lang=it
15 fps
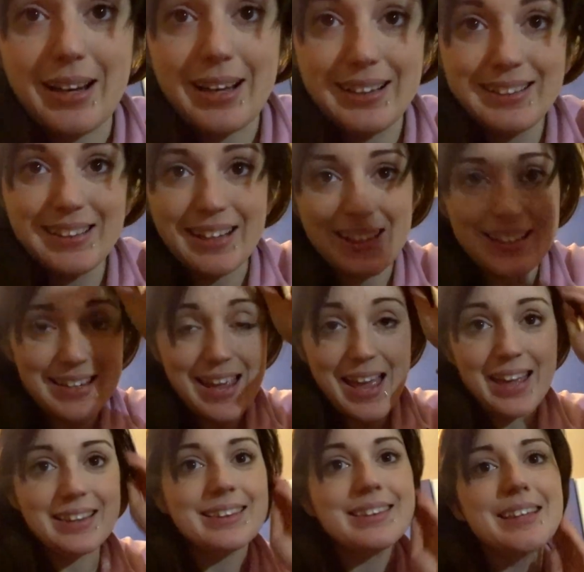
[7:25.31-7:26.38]
cadere
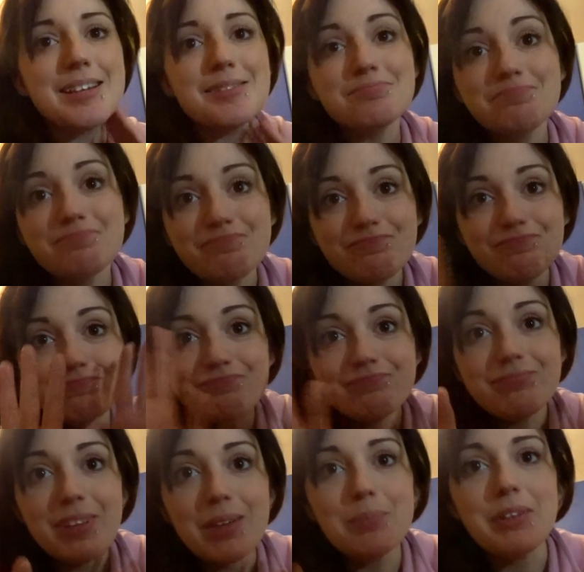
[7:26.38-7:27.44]
niente
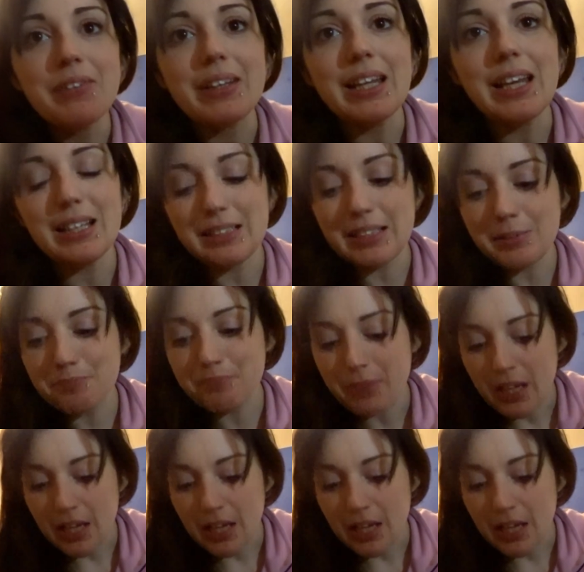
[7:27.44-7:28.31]
mi vedete